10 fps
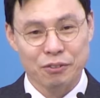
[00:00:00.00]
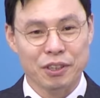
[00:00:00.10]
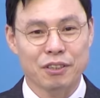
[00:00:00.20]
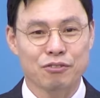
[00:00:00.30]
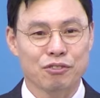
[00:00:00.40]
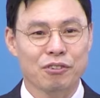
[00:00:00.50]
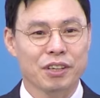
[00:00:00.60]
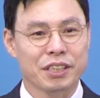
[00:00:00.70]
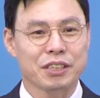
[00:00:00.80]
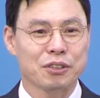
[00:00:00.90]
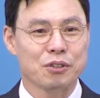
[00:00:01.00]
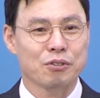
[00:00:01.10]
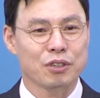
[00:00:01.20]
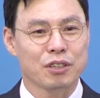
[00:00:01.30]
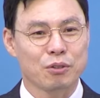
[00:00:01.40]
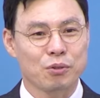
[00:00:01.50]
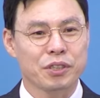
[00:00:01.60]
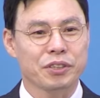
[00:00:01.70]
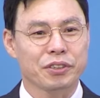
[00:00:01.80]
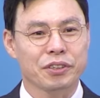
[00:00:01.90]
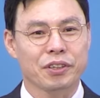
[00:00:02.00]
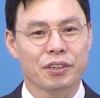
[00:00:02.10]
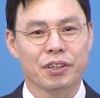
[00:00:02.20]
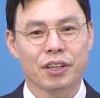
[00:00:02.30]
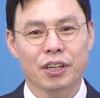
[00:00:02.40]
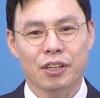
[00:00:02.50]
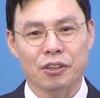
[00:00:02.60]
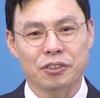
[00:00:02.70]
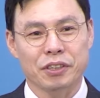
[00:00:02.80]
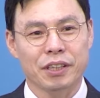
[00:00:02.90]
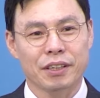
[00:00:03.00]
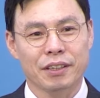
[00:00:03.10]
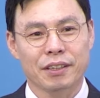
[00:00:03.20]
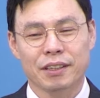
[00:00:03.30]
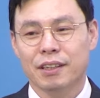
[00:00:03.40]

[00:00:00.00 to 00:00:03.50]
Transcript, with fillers: 우리를 뚫어내시고 우리를 녹이셔서 여전히